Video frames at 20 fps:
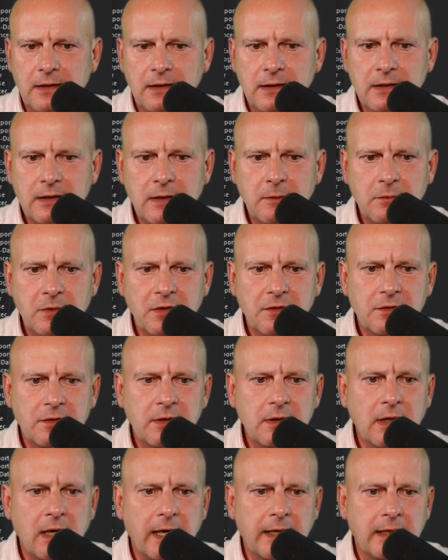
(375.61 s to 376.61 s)
Hier gibt es
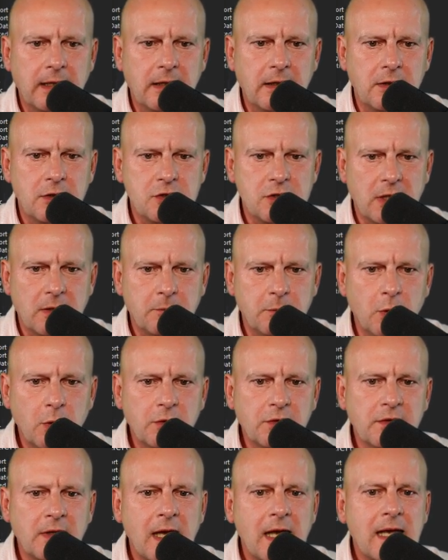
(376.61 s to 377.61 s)
hier eine
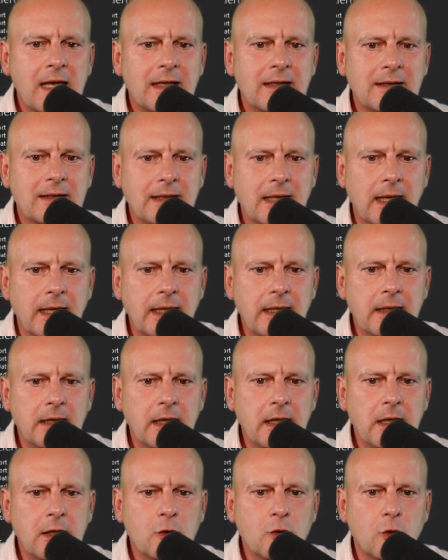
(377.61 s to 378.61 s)
Checkbox.
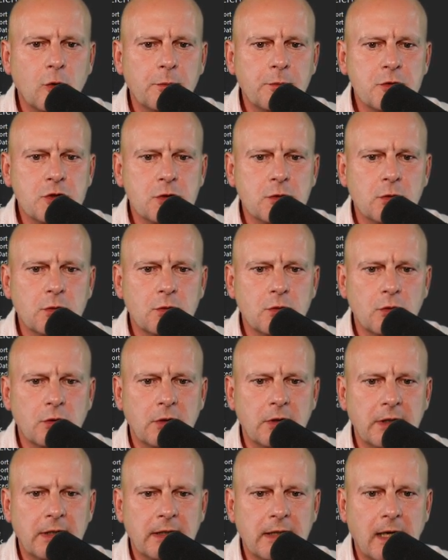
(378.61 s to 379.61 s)

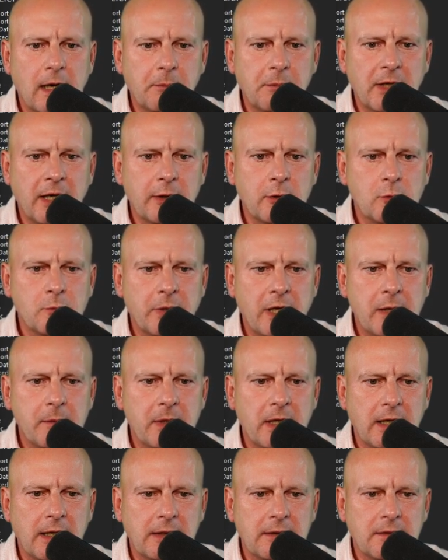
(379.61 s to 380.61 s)
3D-Gruppenstruktur in der Ableitung
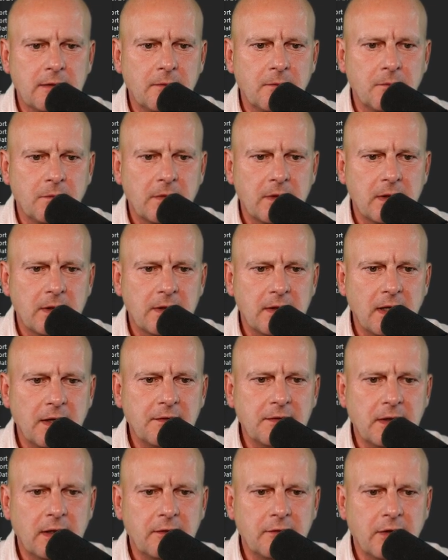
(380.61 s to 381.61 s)
beibehalten.
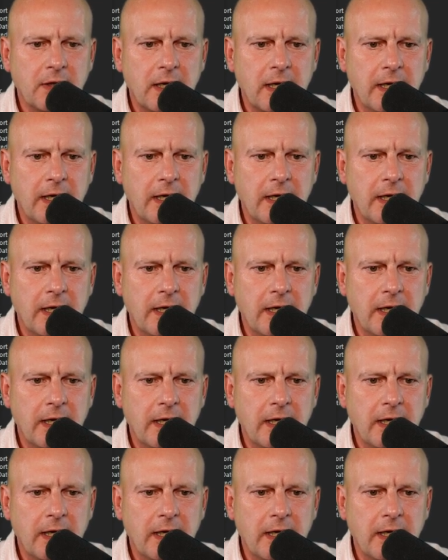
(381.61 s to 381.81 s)
Das einfach